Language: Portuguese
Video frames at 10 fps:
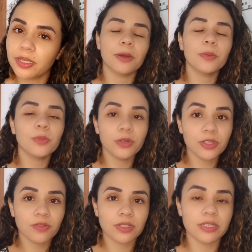Espero
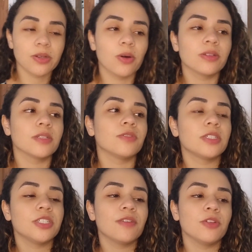muito que vocês gostem.
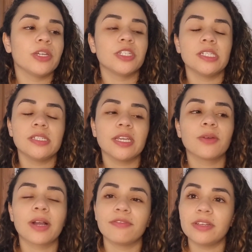Vocês já viram aí, já iniciei
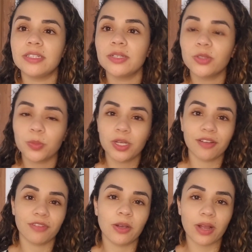aqui com o cafezinho. Eu tomei
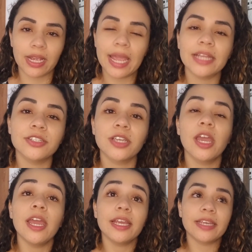café com a Cat,
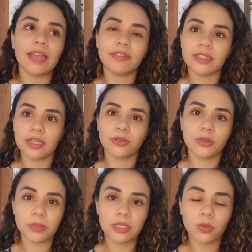que ainda tá
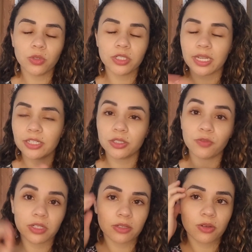dormindo. Hoje a Cat
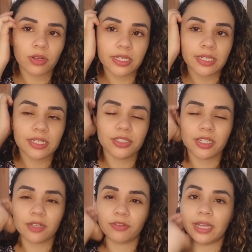não foi na escolinha,
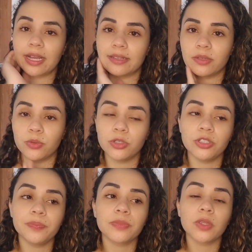deixei ela ficar em casa
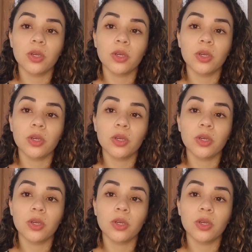hoje.